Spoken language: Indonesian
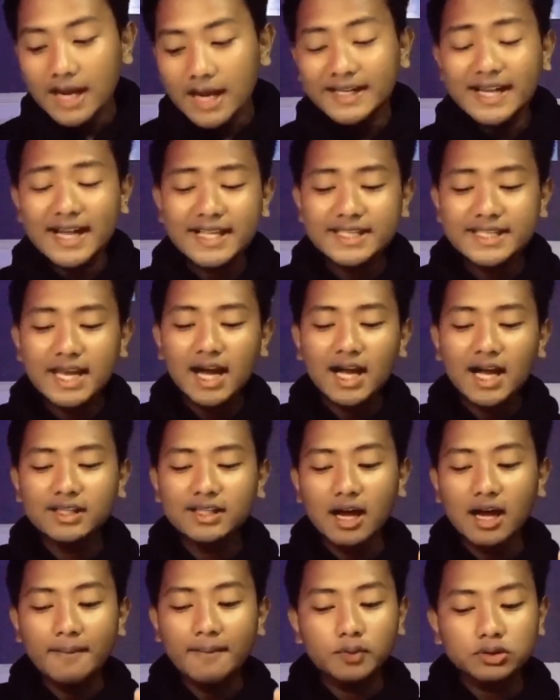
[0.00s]
Dan jangan
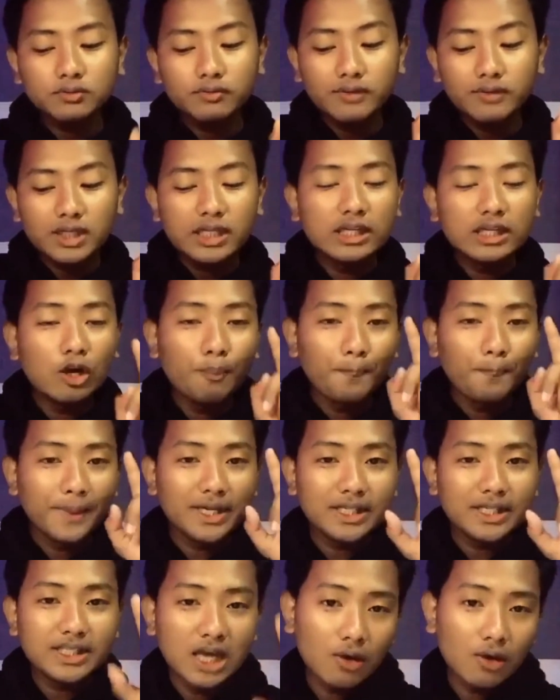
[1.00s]
hapus video
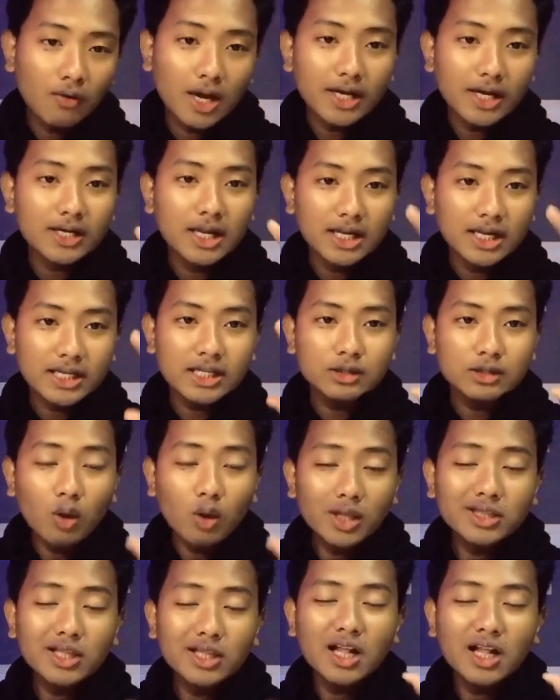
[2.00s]
peninjauan dan itu
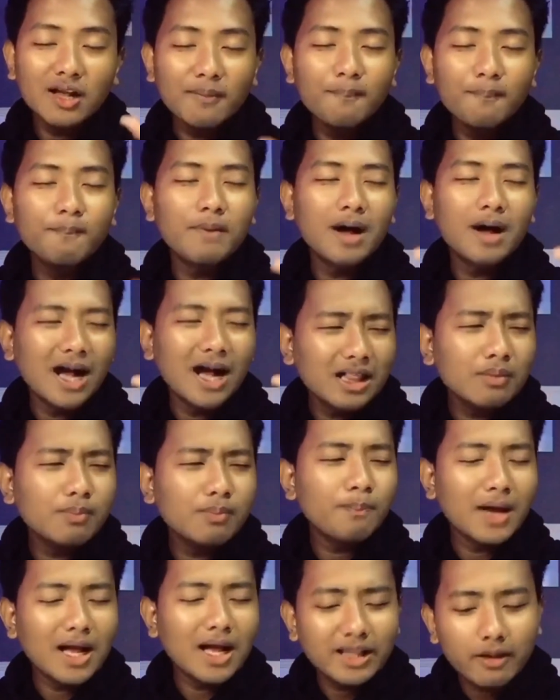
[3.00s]
adalah
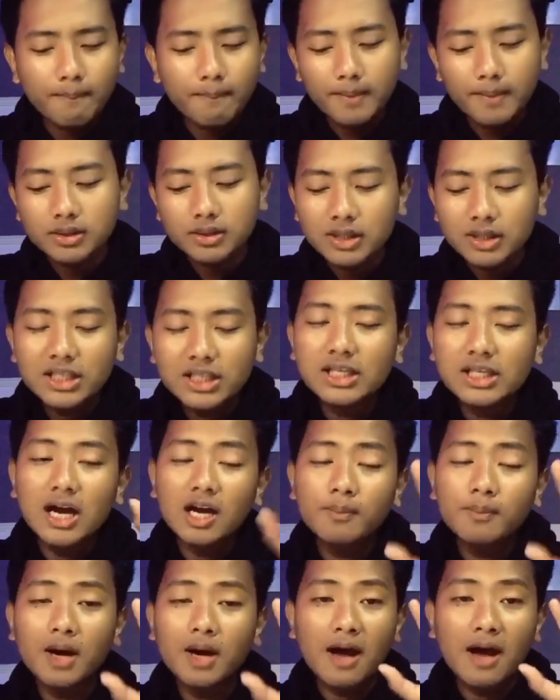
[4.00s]
hal paling penting
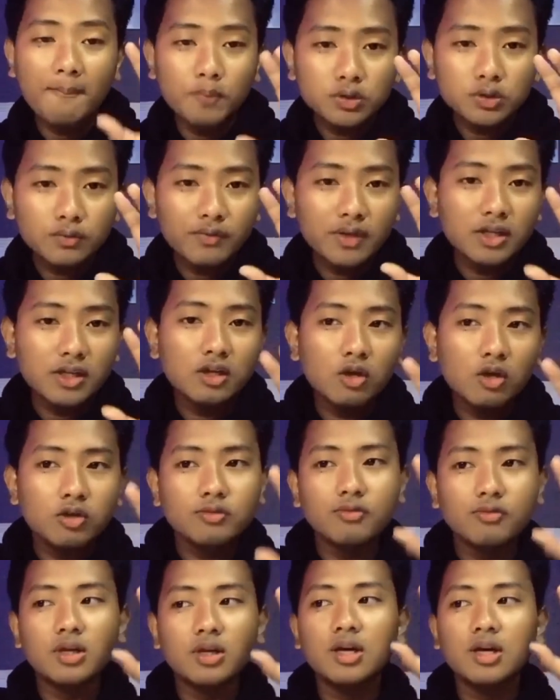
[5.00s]
jangan menghapus
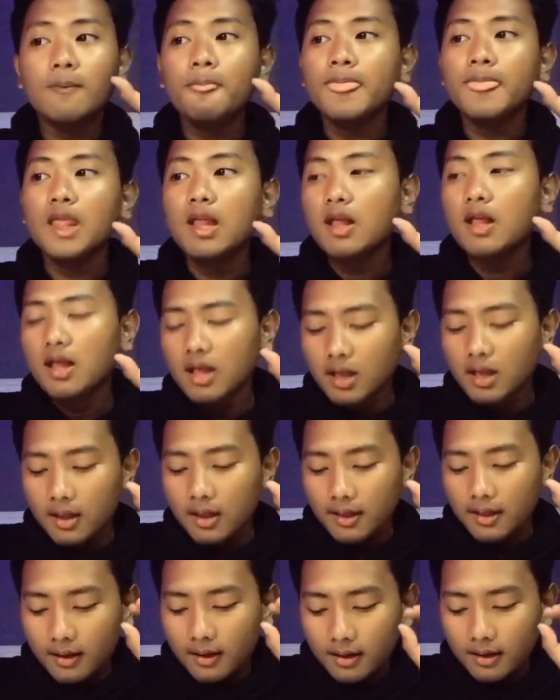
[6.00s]
video uh,
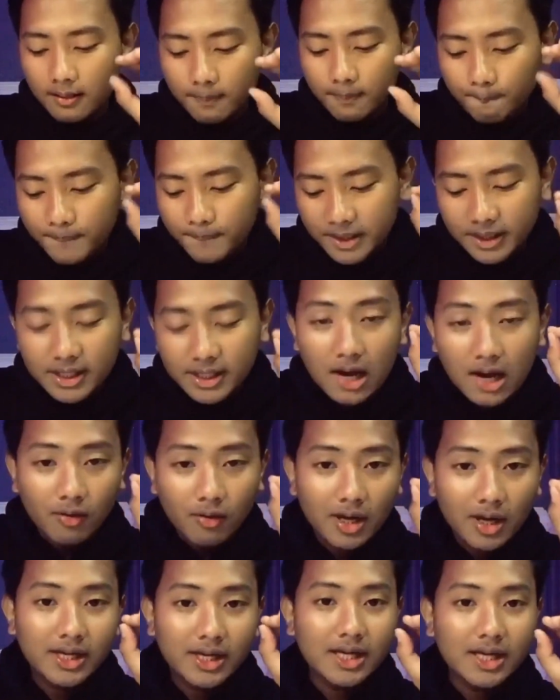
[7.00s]
uh,
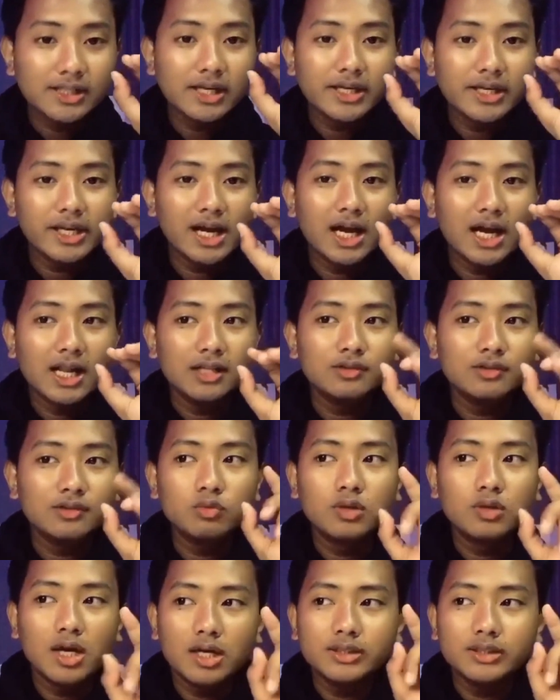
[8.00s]
peninjauan. Nah, jadi kalian
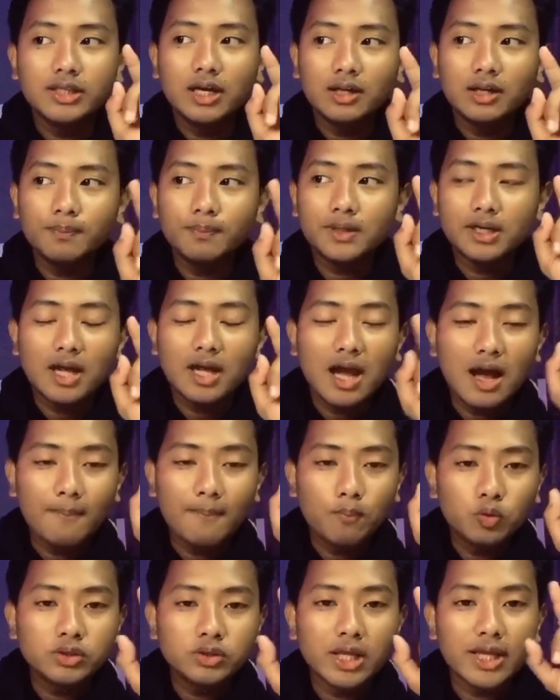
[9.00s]
juga jangan pernah
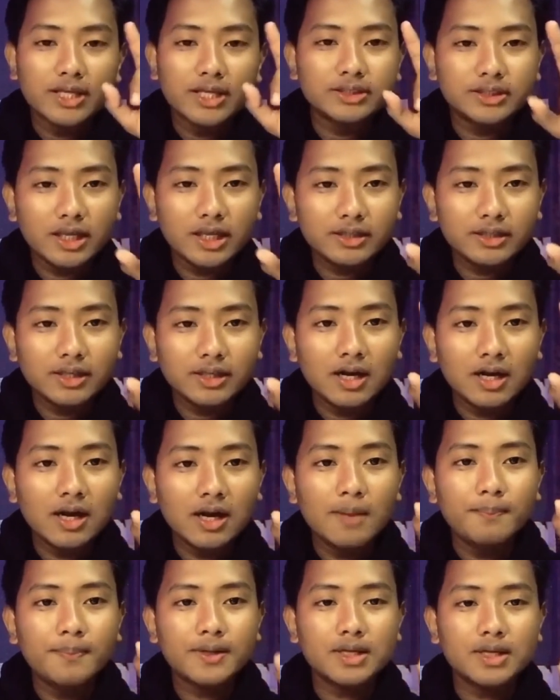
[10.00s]
hapus hashtag
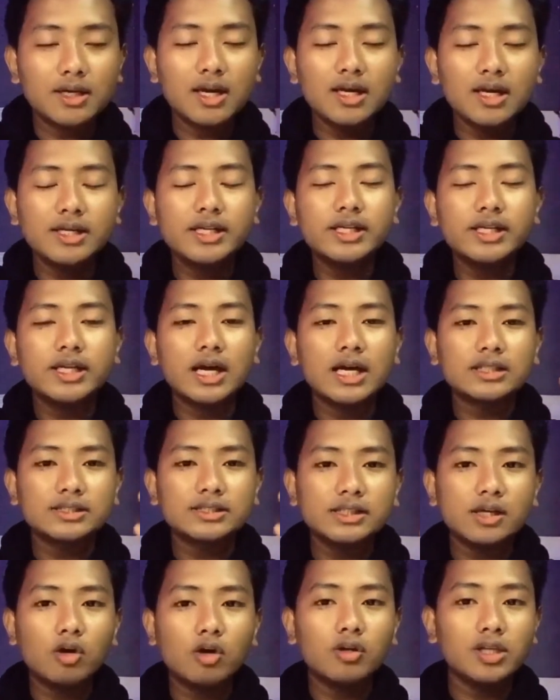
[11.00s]
yang pernah
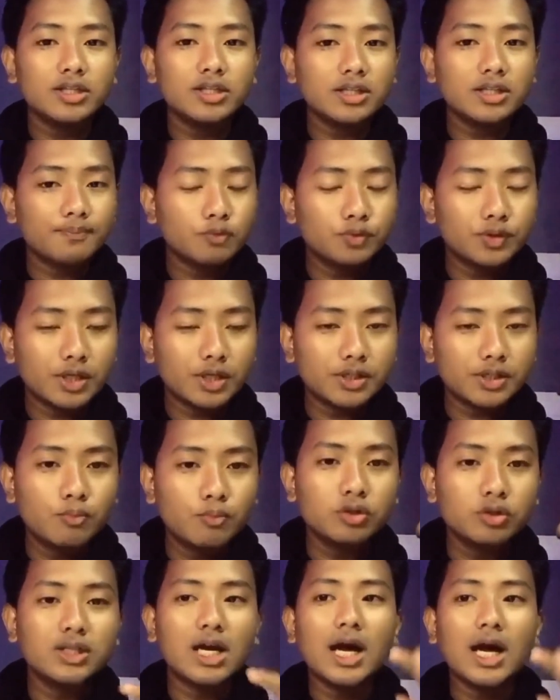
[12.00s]
dikasih oleh capcut
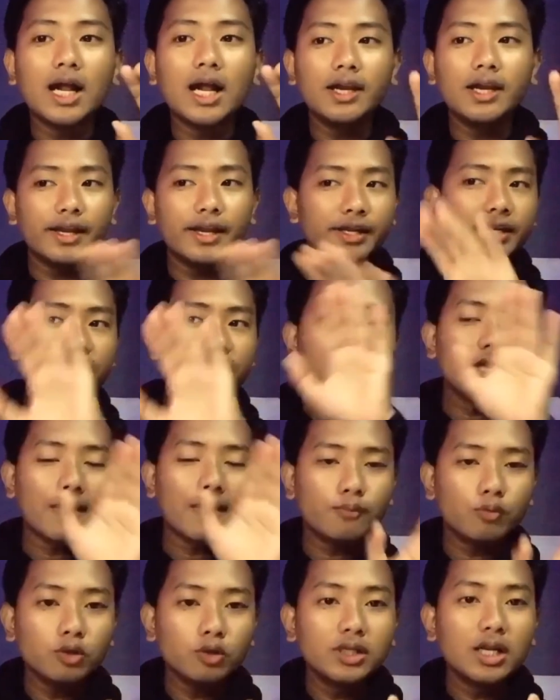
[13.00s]
tersebut. Nah, kalian edit di
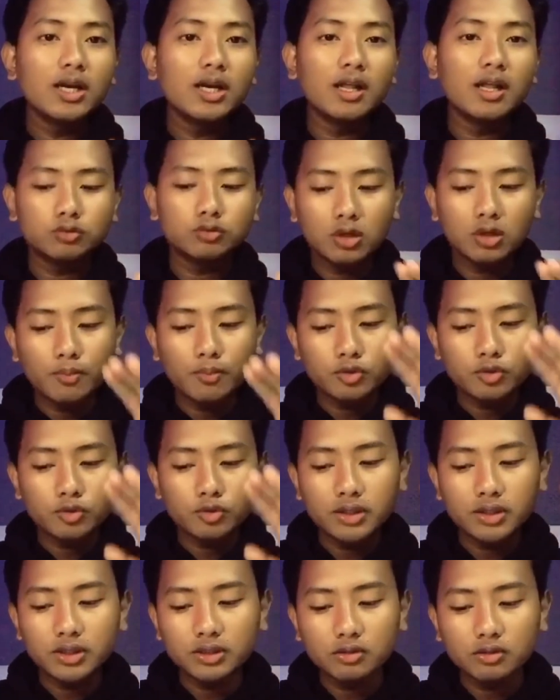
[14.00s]
capcut dan langsung ke
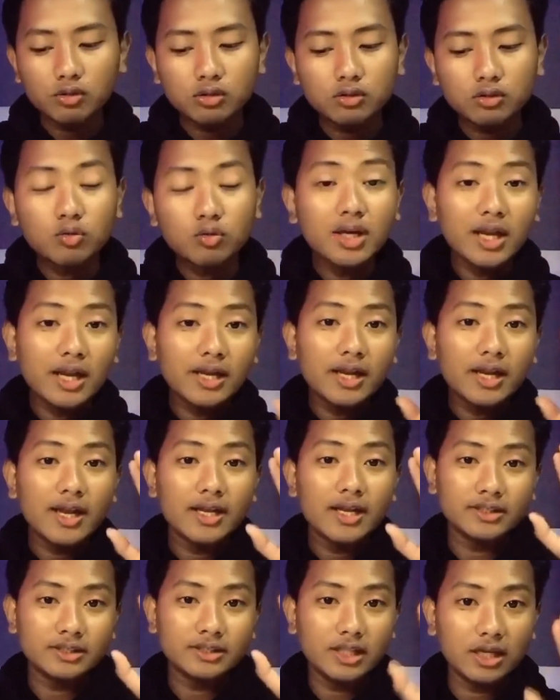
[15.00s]
posting ke TikTok itu kan ada
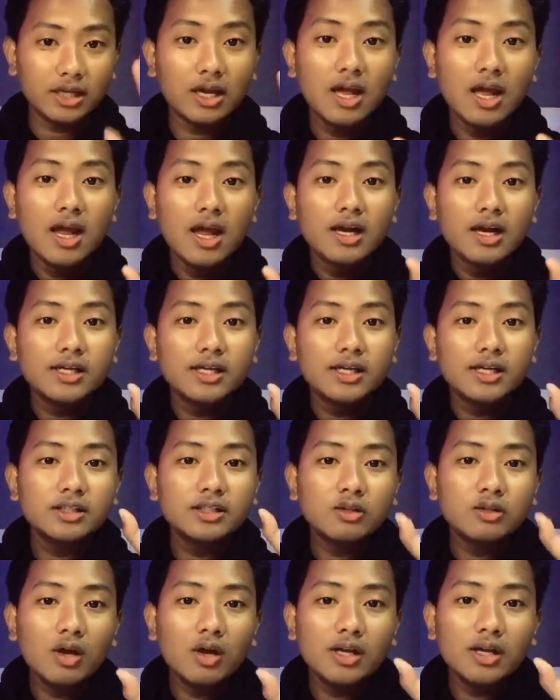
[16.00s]
hashtag. Nah, di
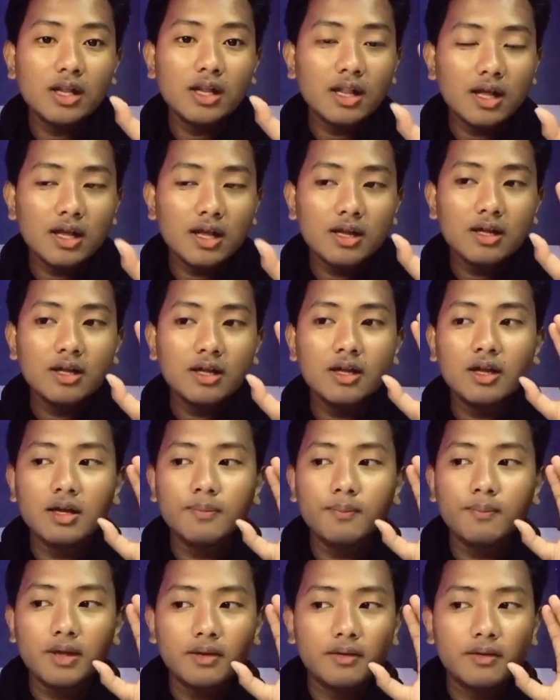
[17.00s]
situ adalah uh,
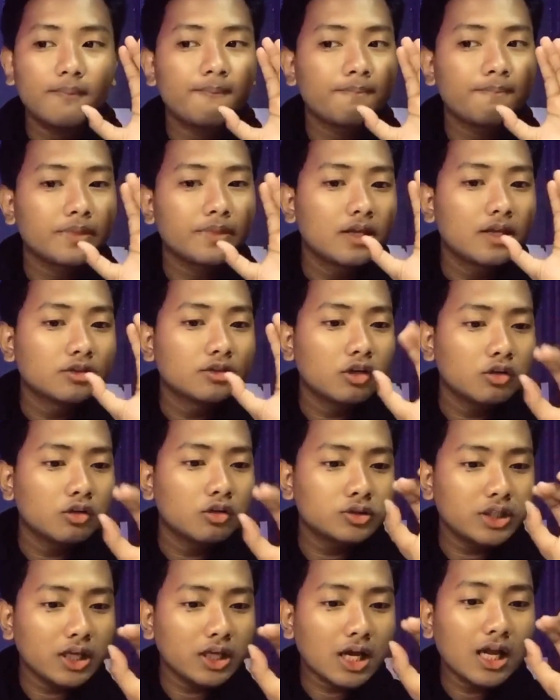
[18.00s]

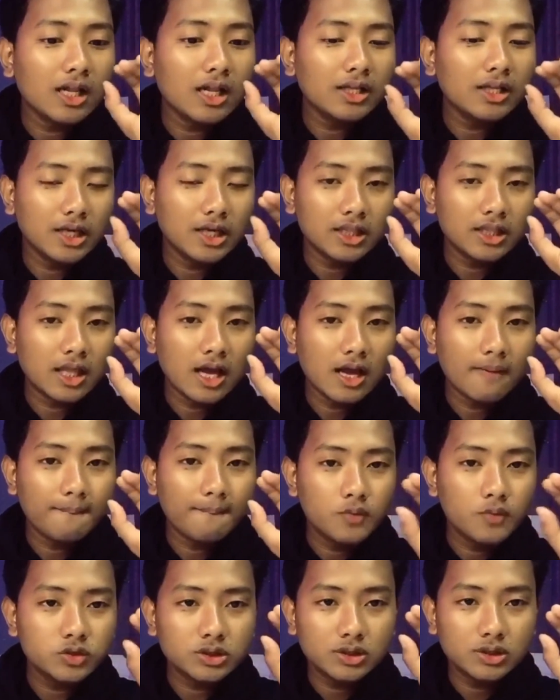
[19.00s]
solusi kalian jangan
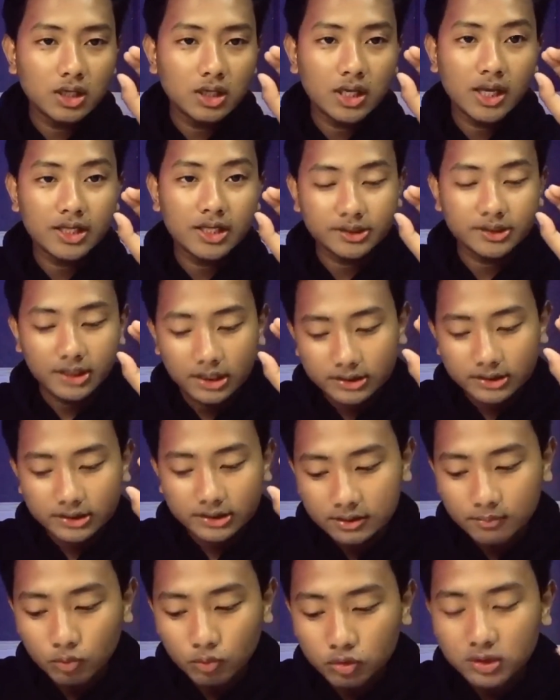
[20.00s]
hapus uh, hashtag
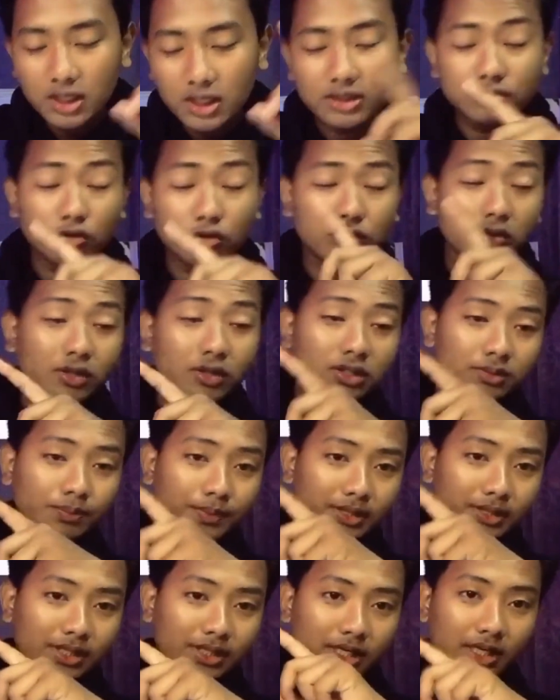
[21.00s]
tersebut. Nah, contohnya
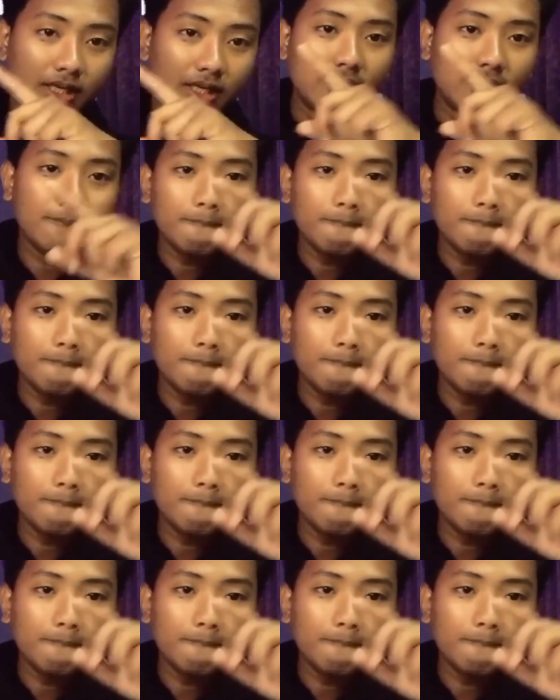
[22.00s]
seperti ini.